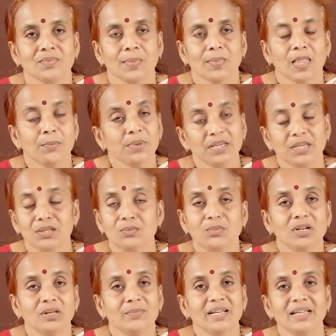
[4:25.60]
அப்போ இது
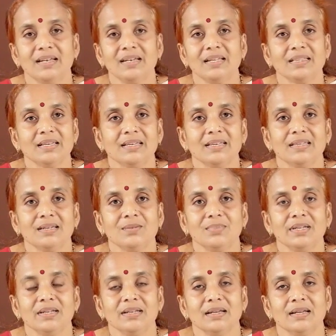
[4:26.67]
மூலமாக என்ன தெரியுது
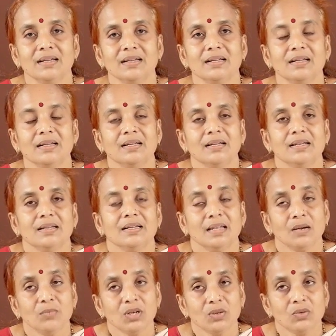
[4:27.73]
அப்படின்னா
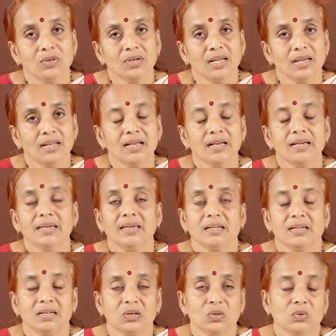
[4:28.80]
நமக்குள்ளாராக
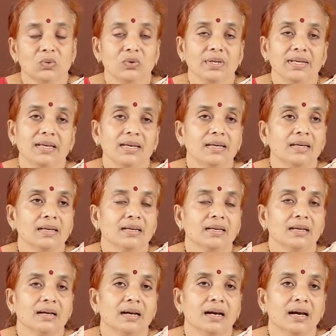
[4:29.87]
இருக்கக்கூடிய
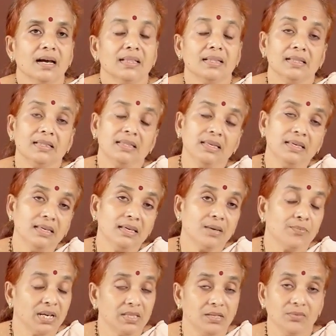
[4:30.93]
அந்த தீய
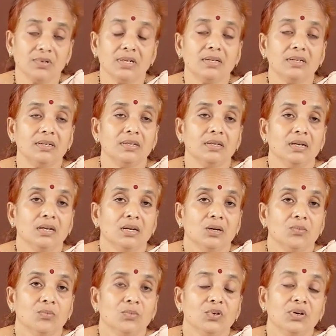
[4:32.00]
பதிவுகள்
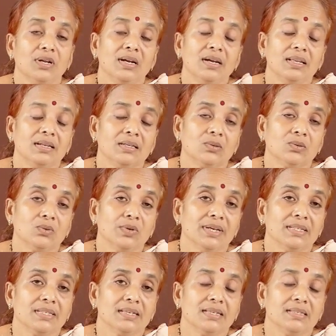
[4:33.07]
முன்னாடி இருக்கக்கூடிய
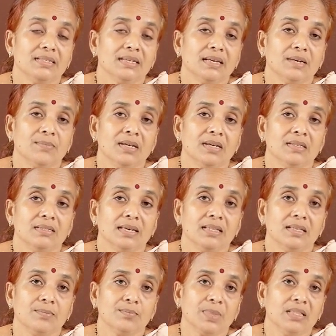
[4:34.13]
செஞ்ச செய்த
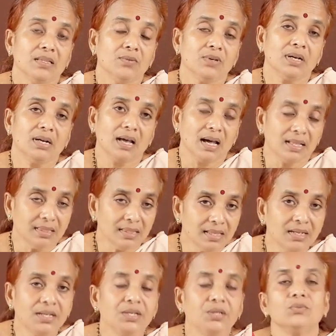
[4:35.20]
பதிவுகள்
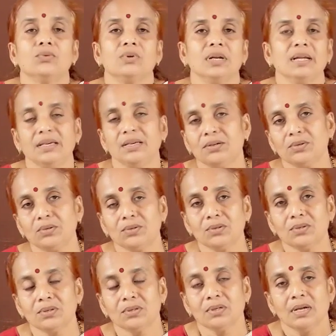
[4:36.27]
அத்தனையும் உள்ளே
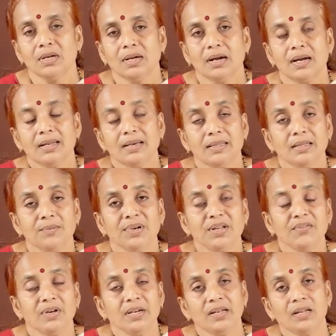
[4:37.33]
இருக்கும் ஆனால் அது எப்படி
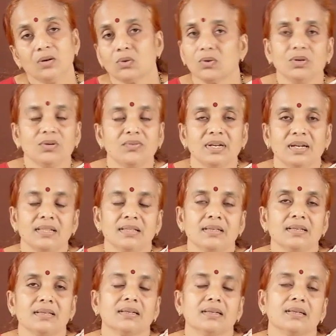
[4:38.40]
வெளியில் கொண்டு வர்றது
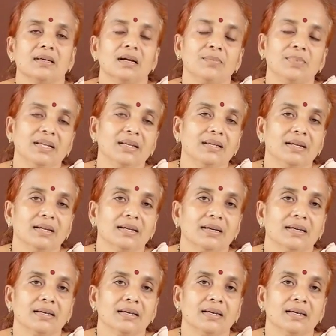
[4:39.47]
அப்படின்னு கேட்டாக்க